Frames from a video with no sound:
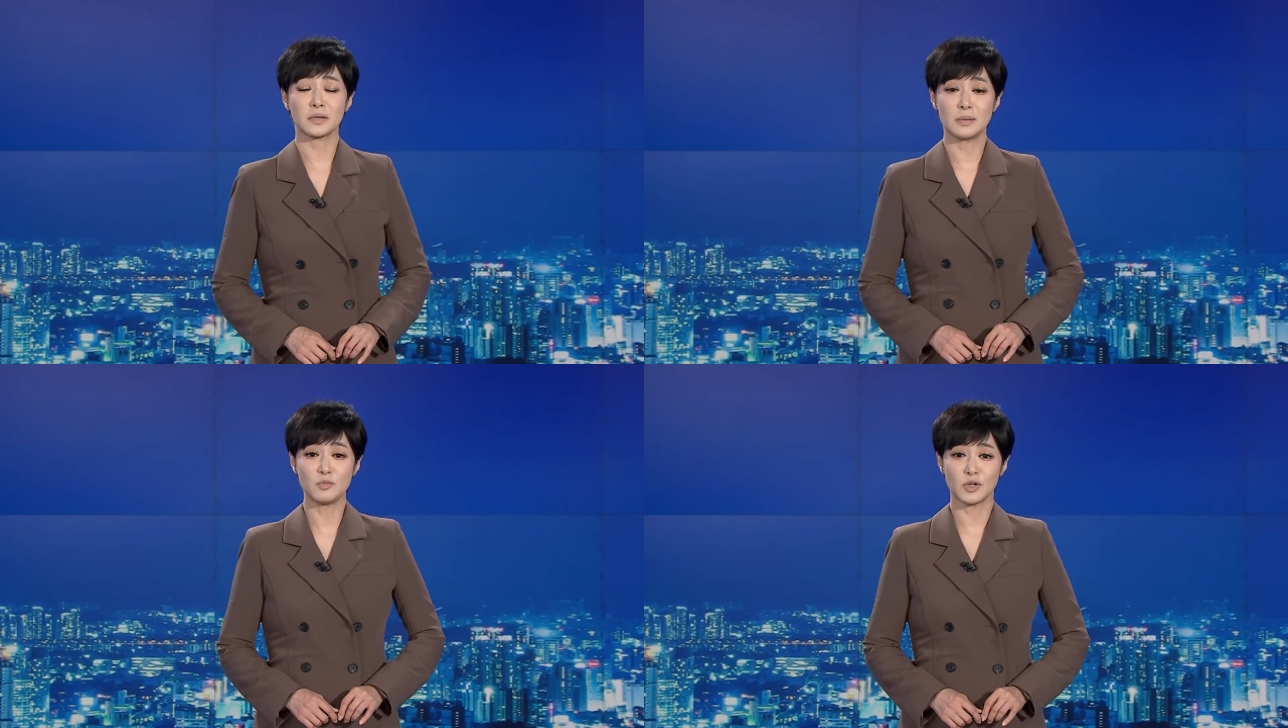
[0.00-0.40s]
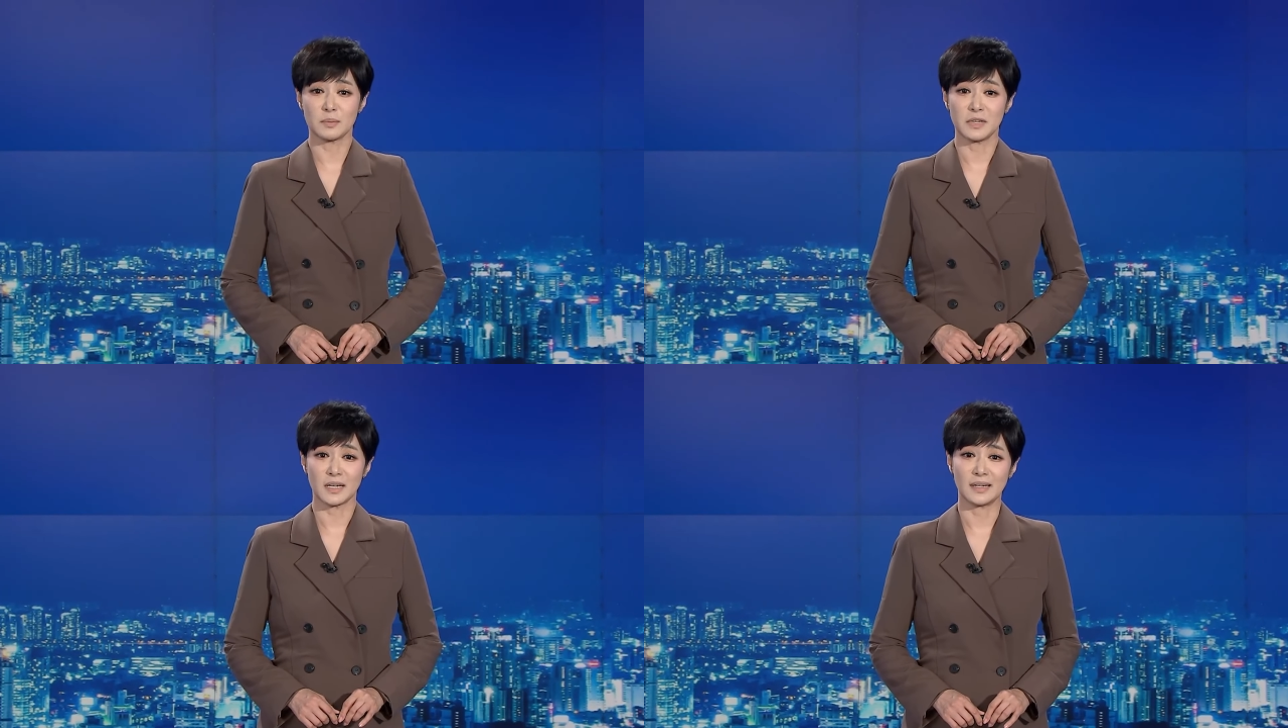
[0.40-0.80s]

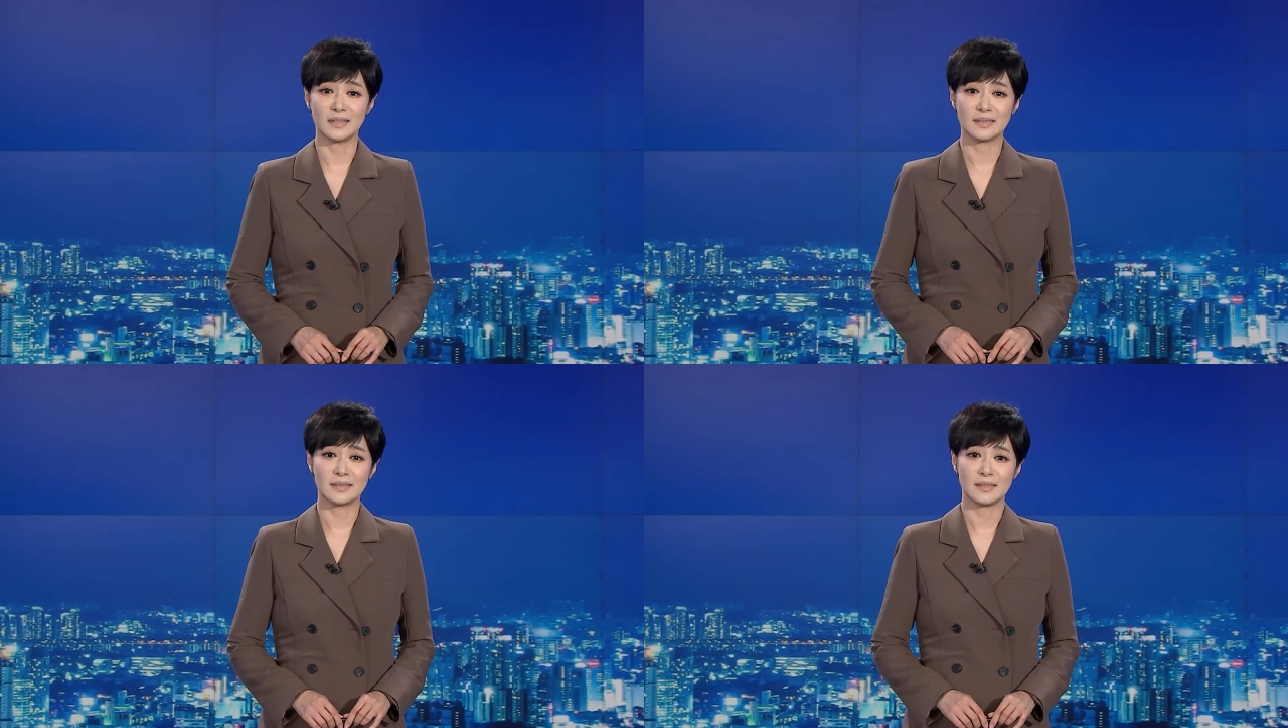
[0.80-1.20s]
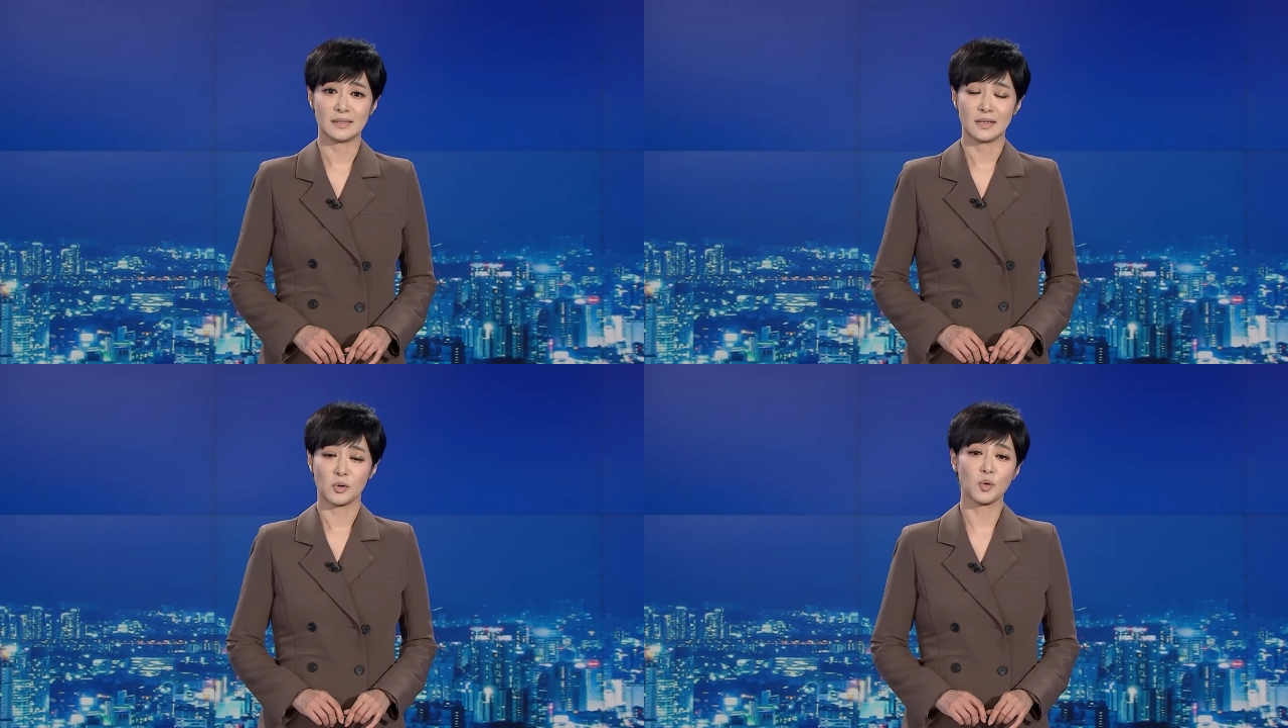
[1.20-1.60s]
김주하입니다.
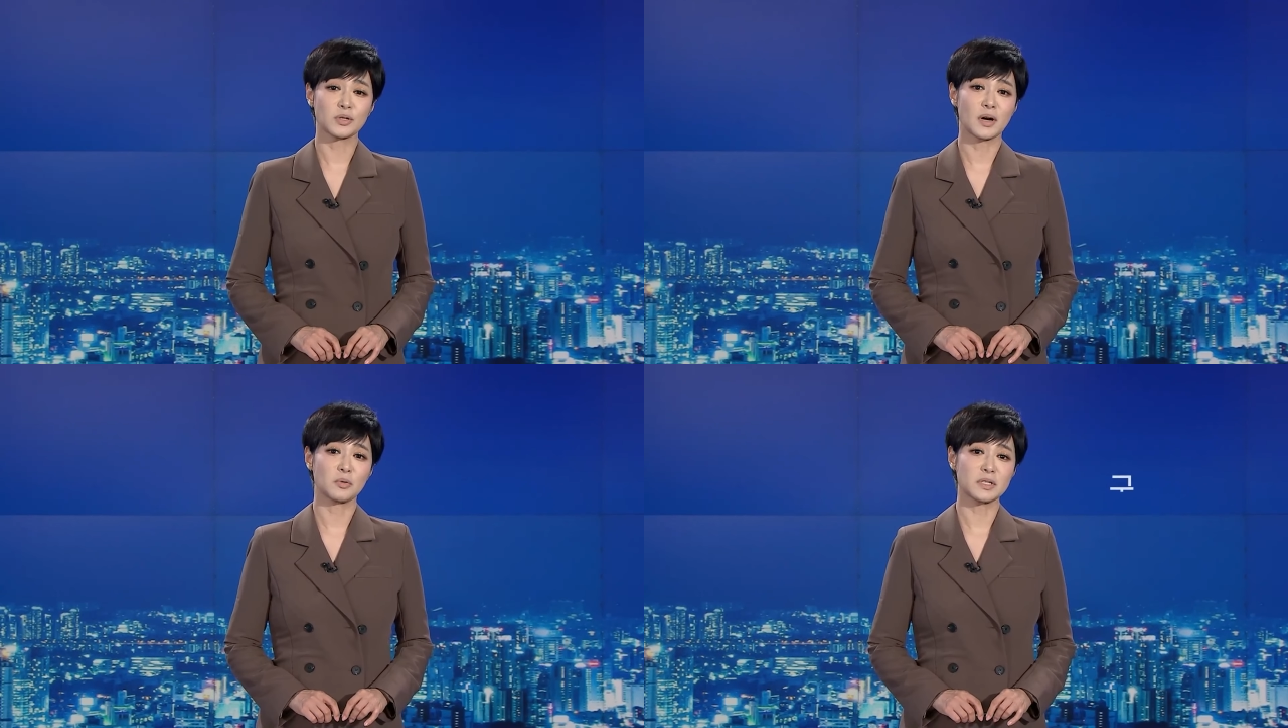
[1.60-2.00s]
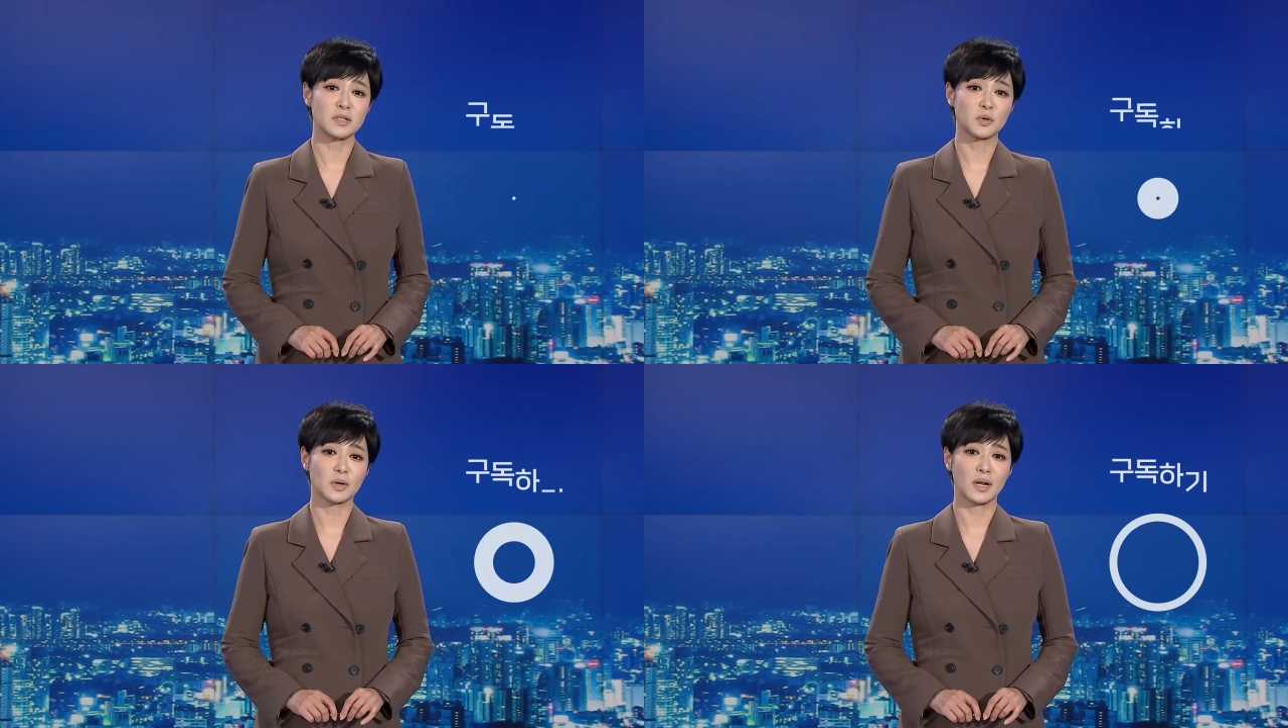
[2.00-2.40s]
공정하고
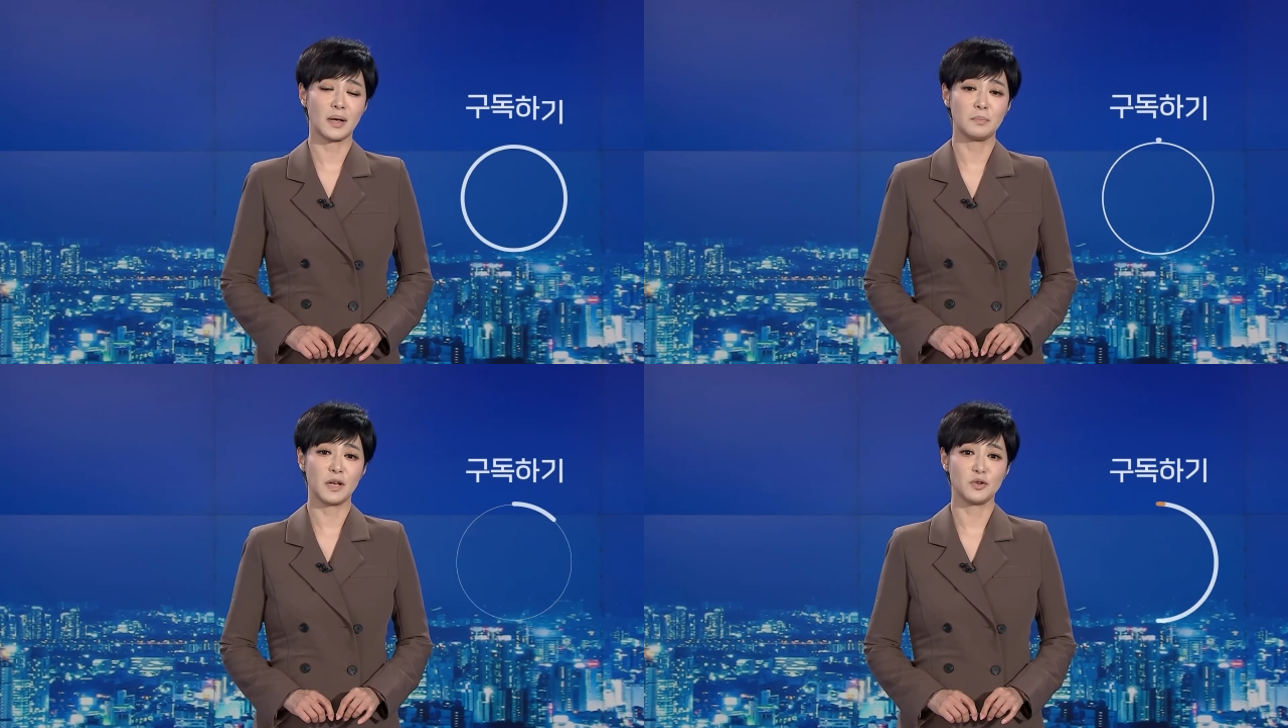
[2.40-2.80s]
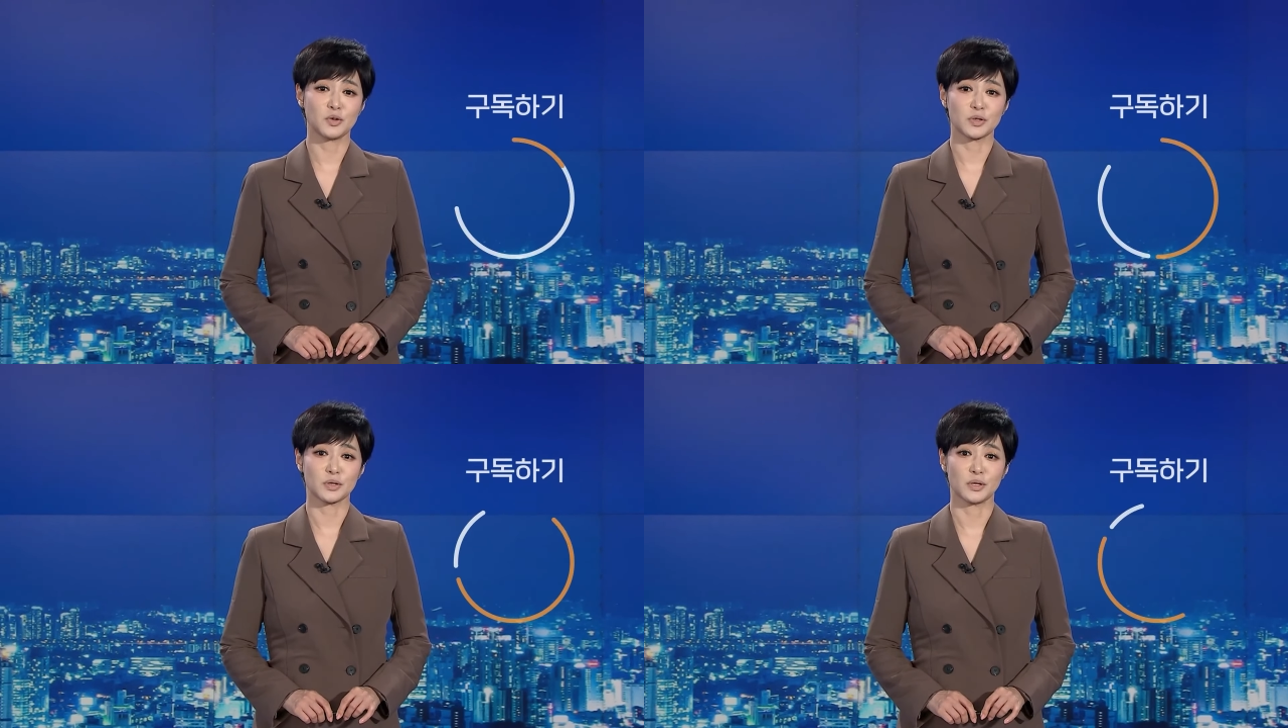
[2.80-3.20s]
신속한 MBN
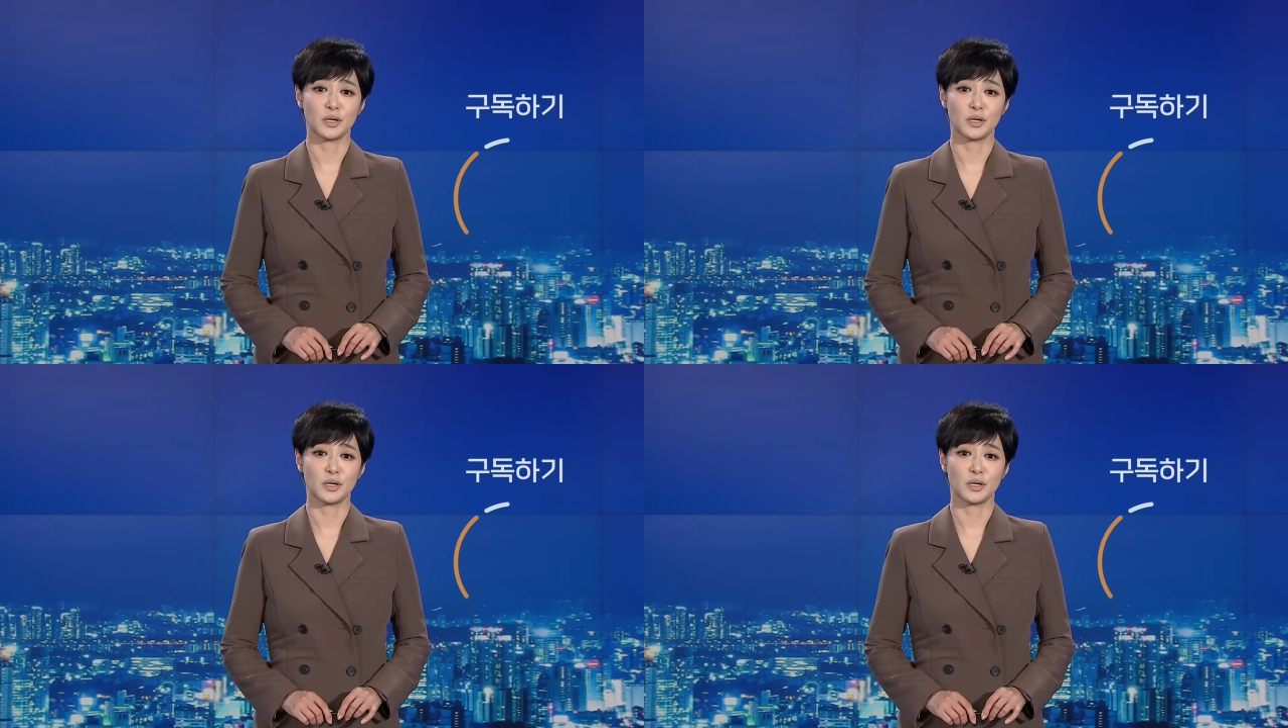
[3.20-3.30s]
뉴스.